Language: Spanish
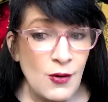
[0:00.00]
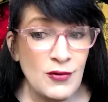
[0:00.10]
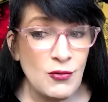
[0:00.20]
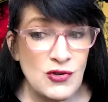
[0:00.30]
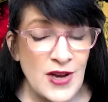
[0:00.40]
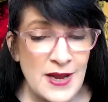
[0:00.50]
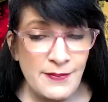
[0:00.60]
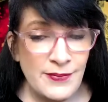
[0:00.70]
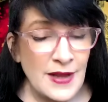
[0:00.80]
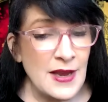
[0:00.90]
lo
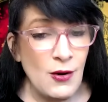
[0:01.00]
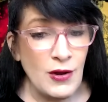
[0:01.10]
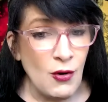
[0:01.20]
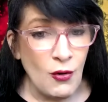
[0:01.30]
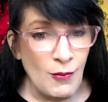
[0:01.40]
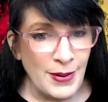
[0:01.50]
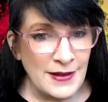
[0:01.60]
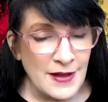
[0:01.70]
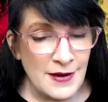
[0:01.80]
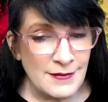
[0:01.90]
escuché y lo quiero
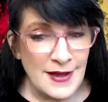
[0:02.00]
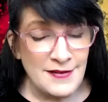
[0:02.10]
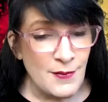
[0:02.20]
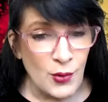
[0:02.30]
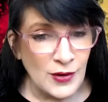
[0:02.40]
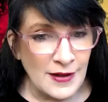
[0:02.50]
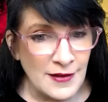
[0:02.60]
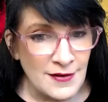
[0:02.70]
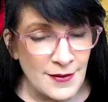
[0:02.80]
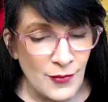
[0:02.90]
compartir. Es
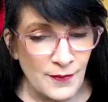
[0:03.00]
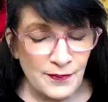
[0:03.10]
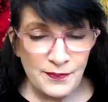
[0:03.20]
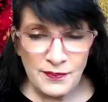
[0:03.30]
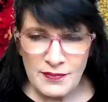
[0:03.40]
importantísimo.